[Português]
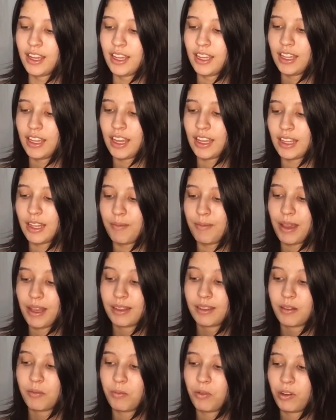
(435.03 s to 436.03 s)
E ainda bem que
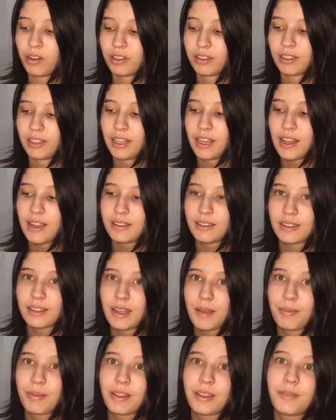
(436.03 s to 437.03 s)
são poucas crianças,
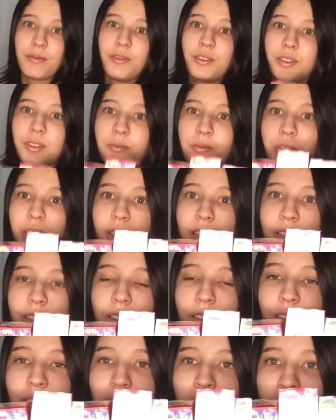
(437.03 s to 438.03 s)
né? Porque se fosse muitas eu
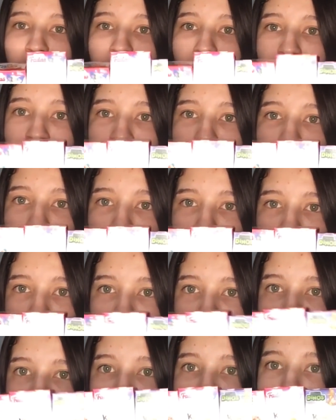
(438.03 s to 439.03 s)
não ia
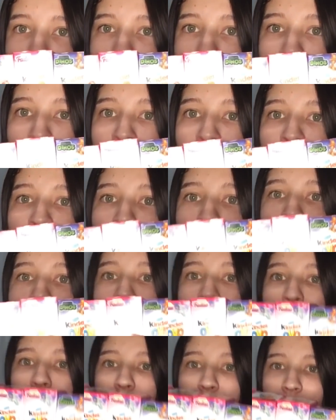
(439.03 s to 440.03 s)
comprar. Aí eu
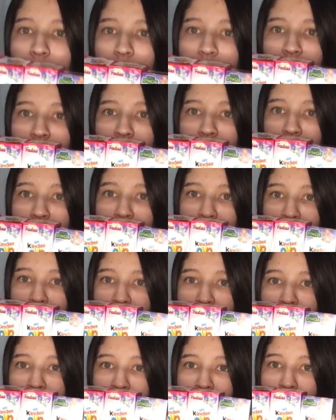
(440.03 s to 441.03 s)
comprei Kinder
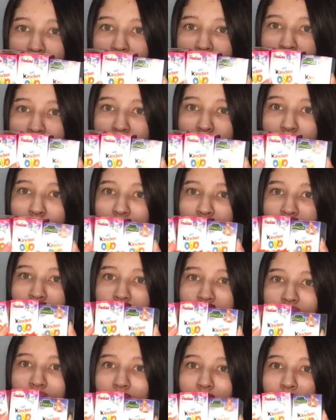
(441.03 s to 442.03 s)
Ovo. Como vocês podem
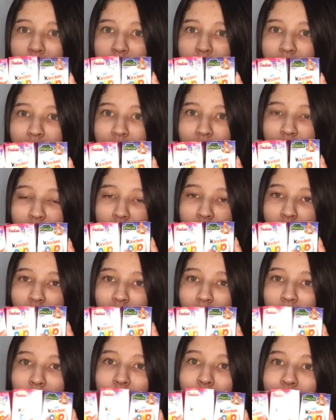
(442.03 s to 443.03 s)
ver, é um menino só
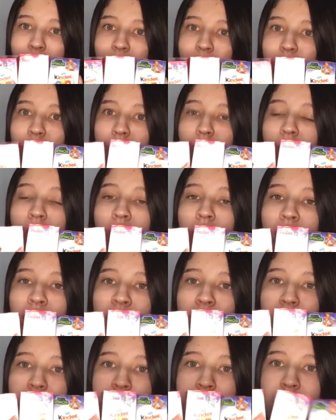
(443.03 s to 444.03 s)
que é o Enzo
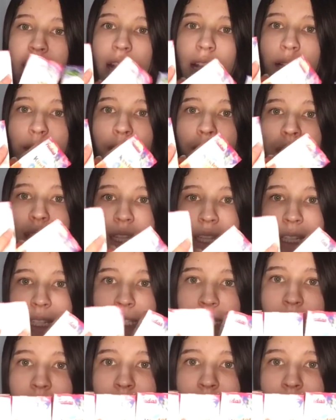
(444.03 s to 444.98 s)
e três meninas.